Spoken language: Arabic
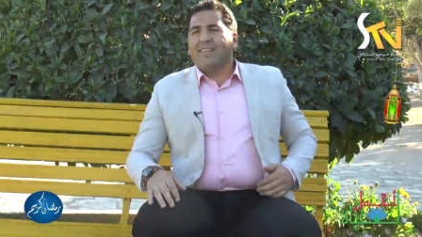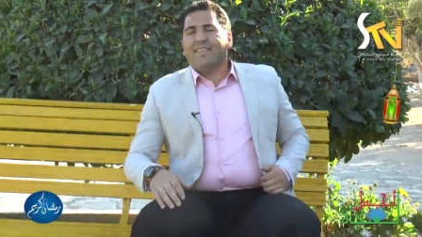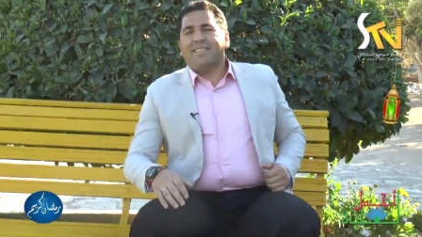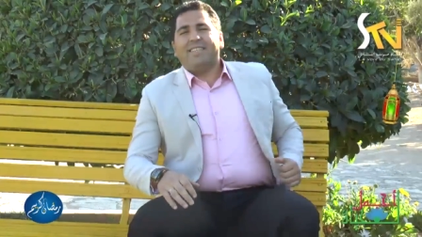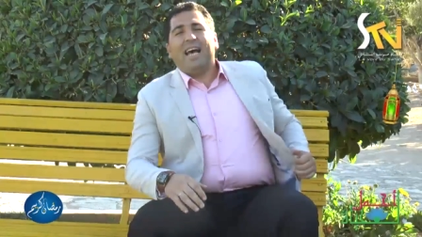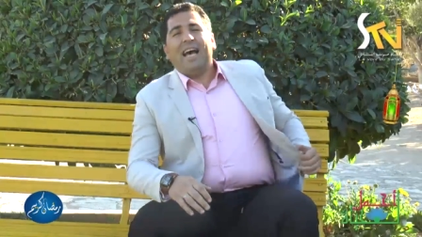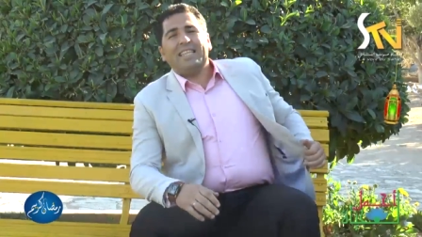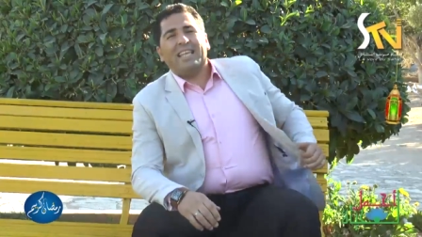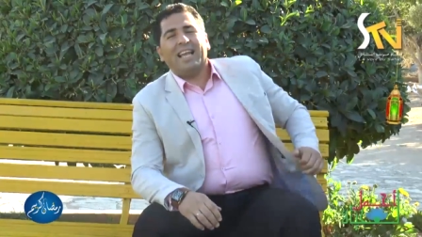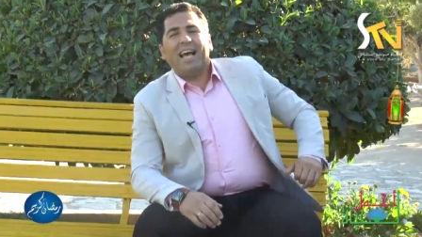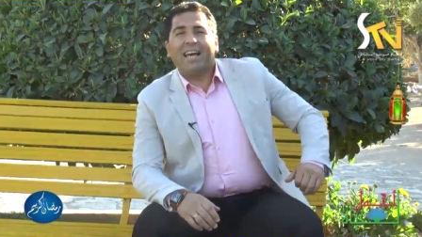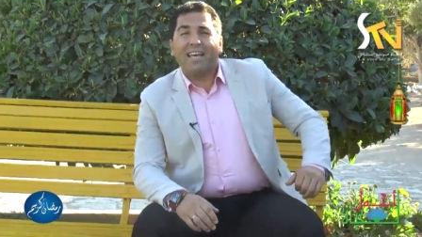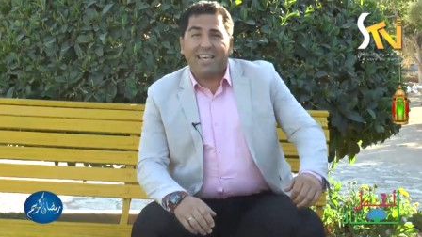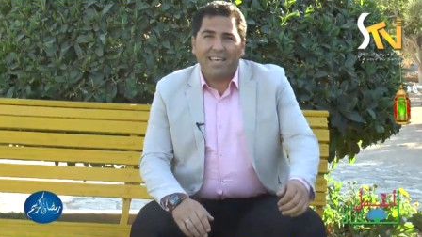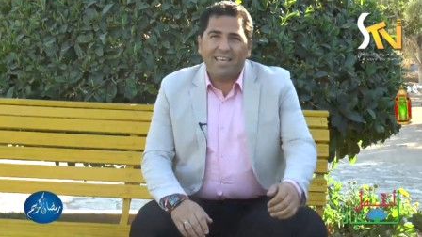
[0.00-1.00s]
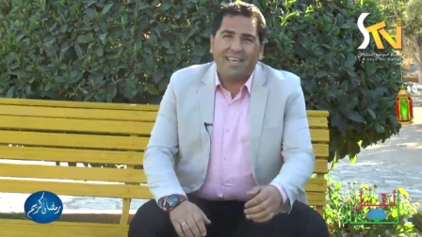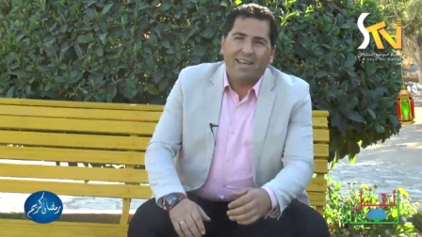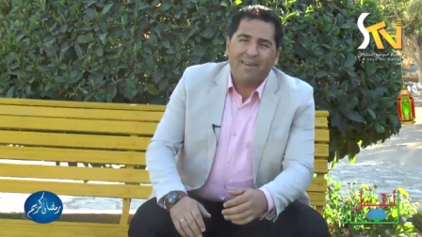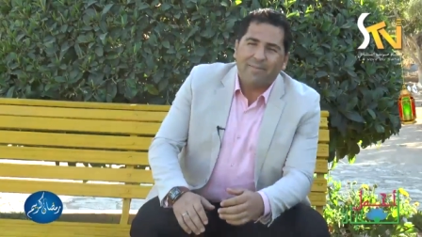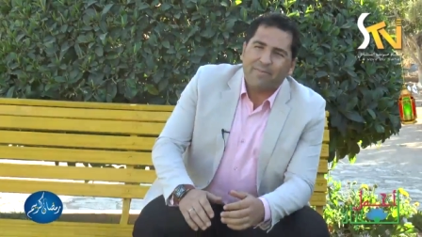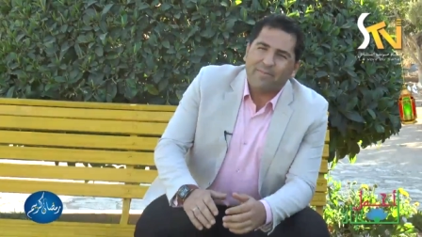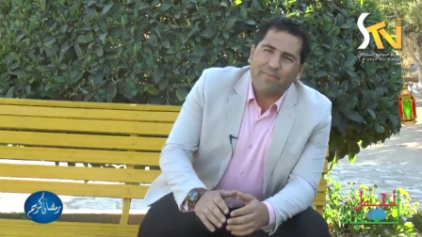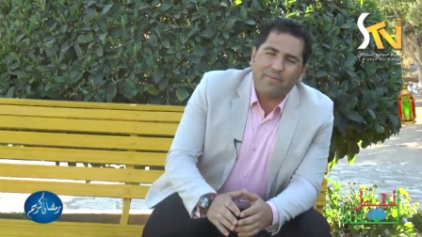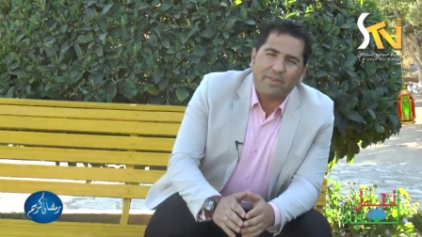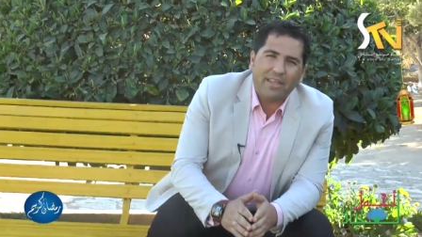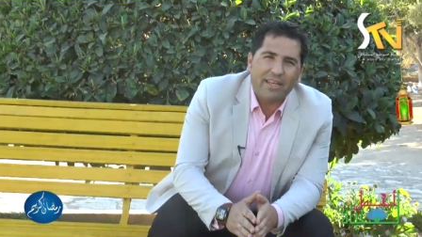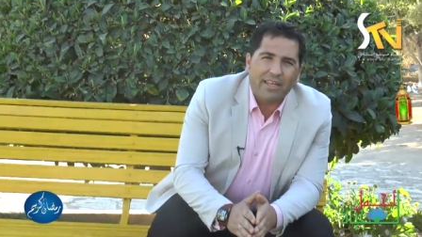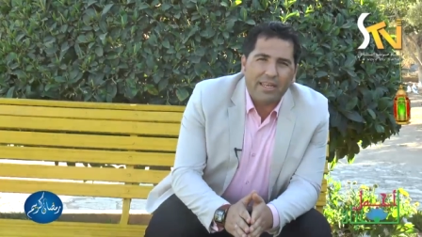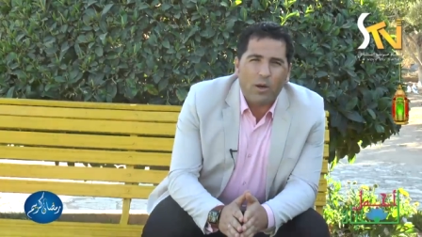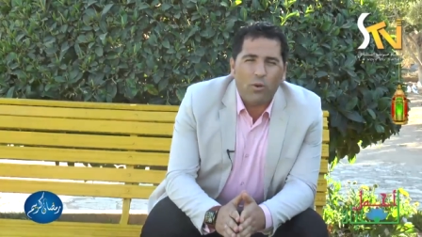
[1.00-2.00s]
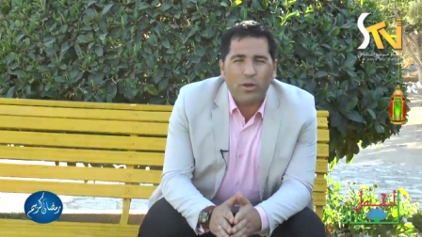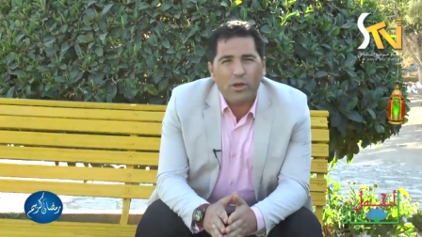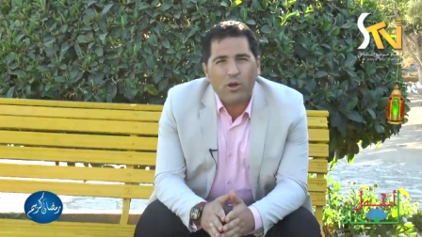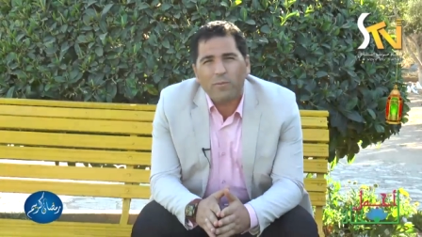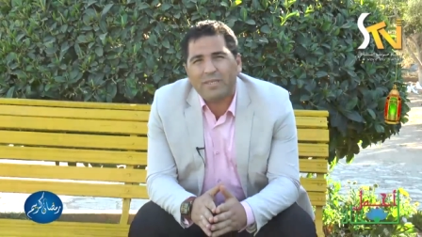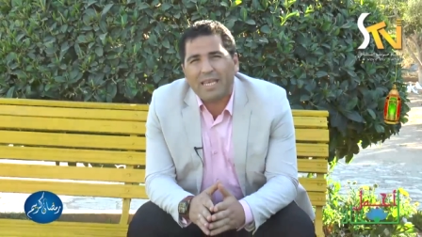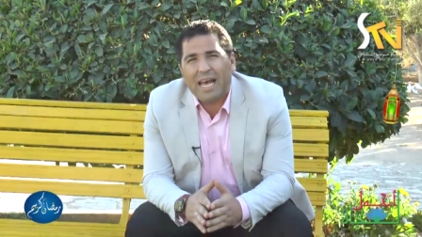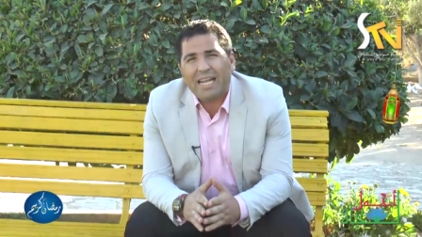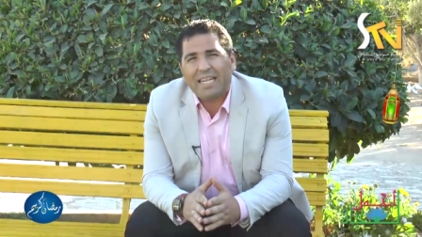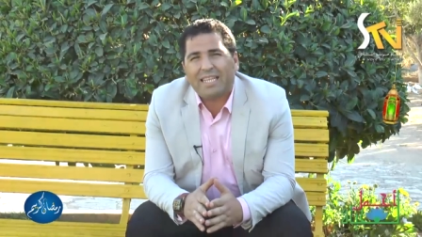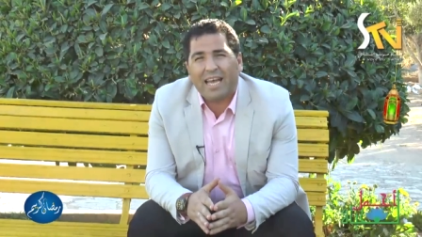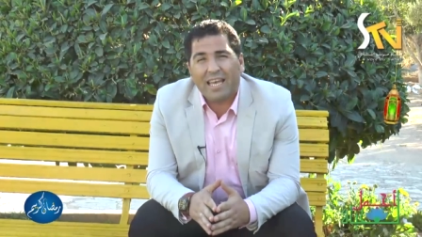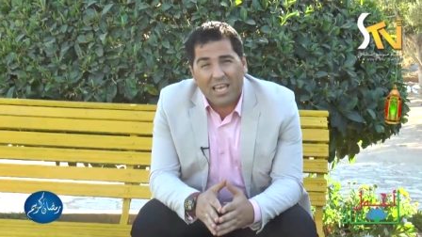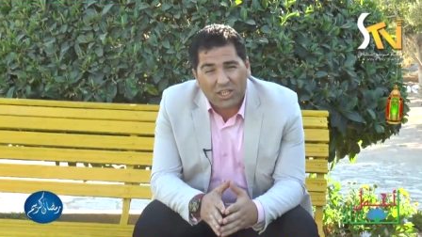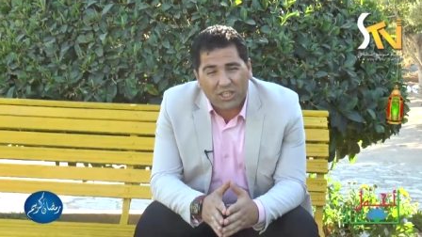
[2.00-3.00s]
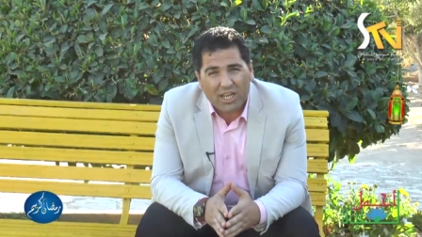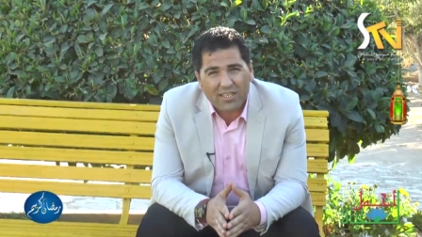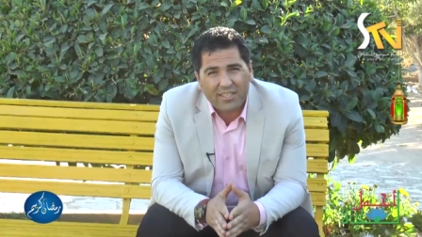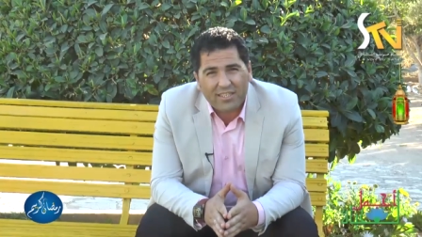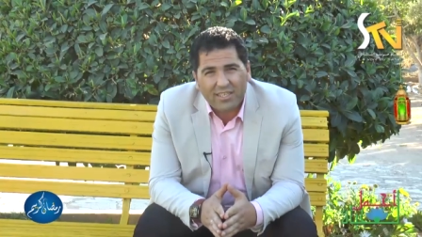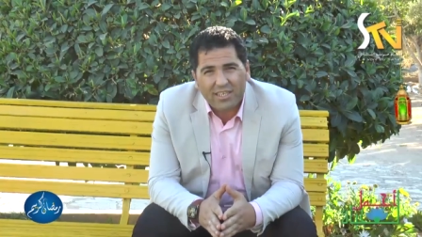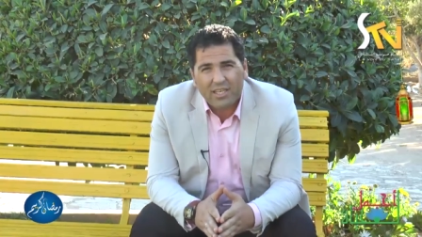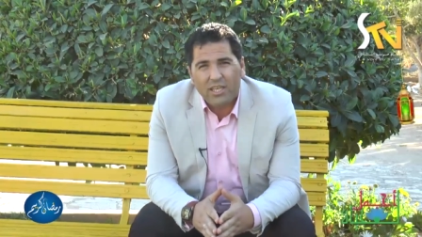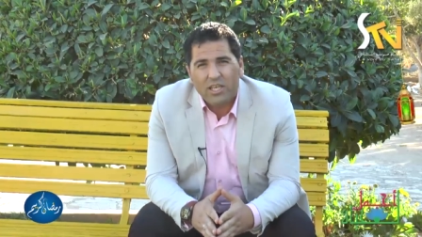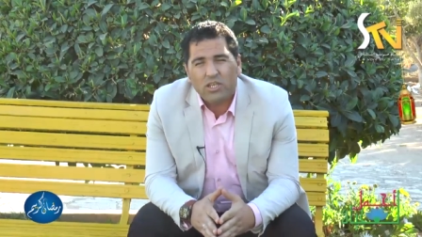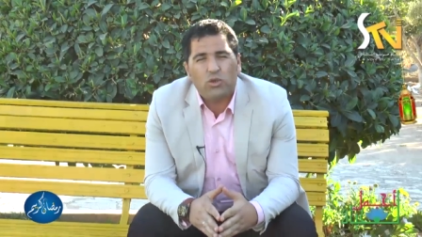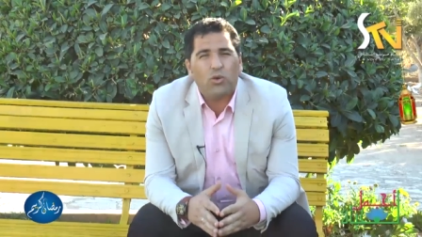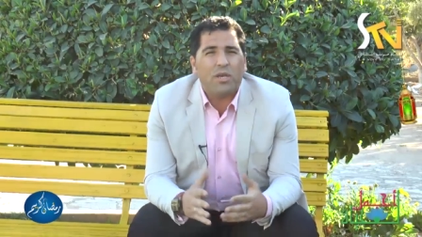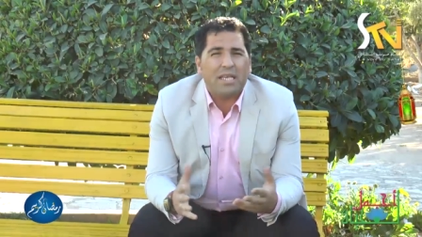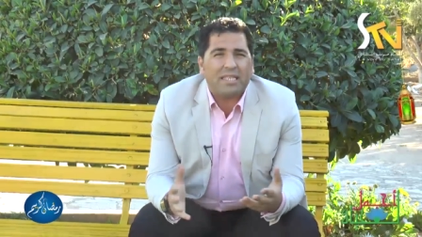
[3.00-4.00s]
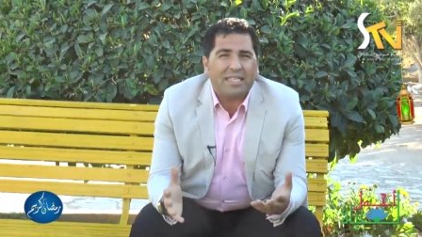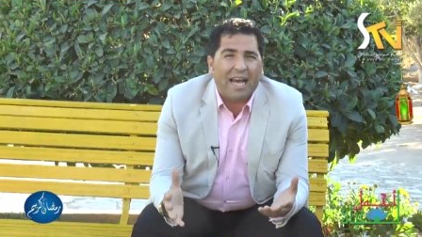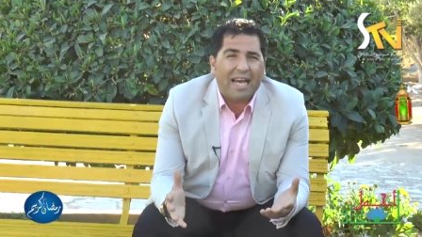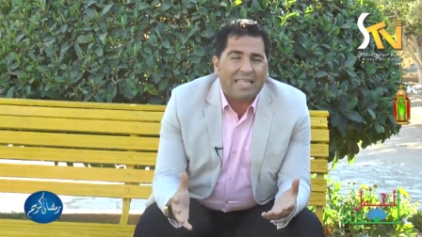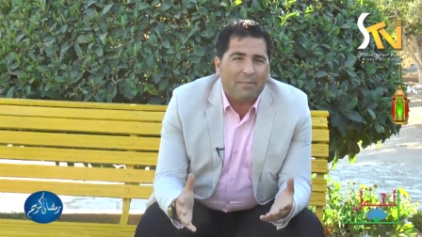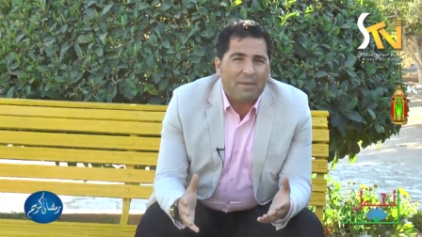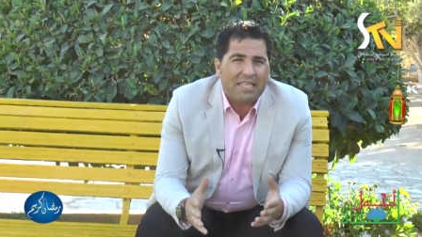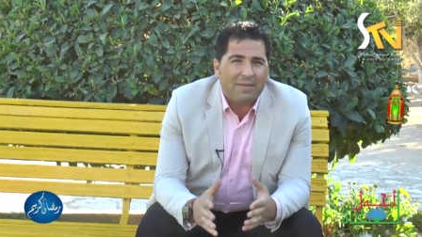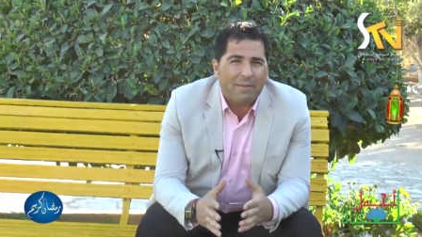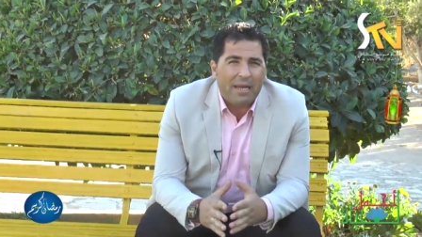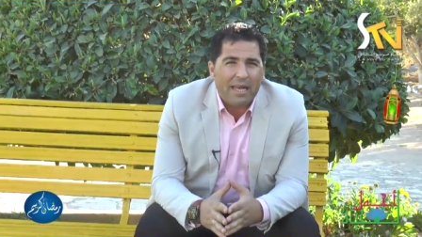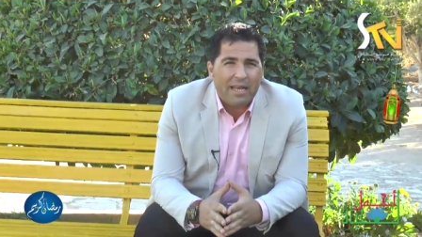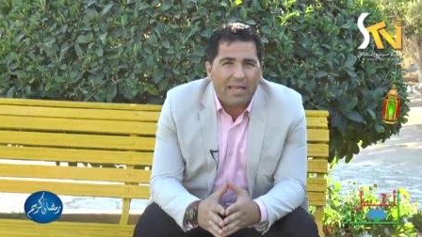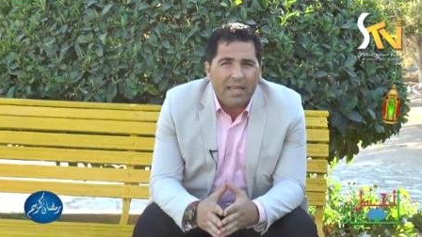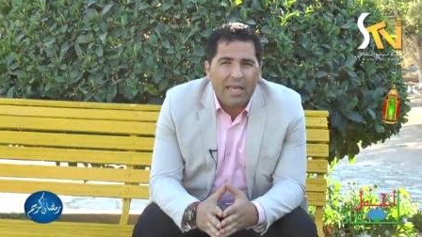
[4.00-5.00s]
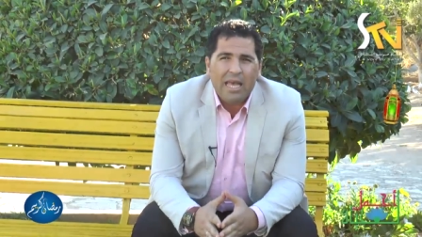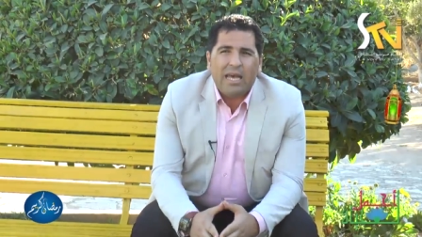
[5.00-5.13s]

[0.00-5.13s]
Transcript: السعادة الحقيقية لو اليوم سألت أي شخص شو هي السعادة بالنسبة لك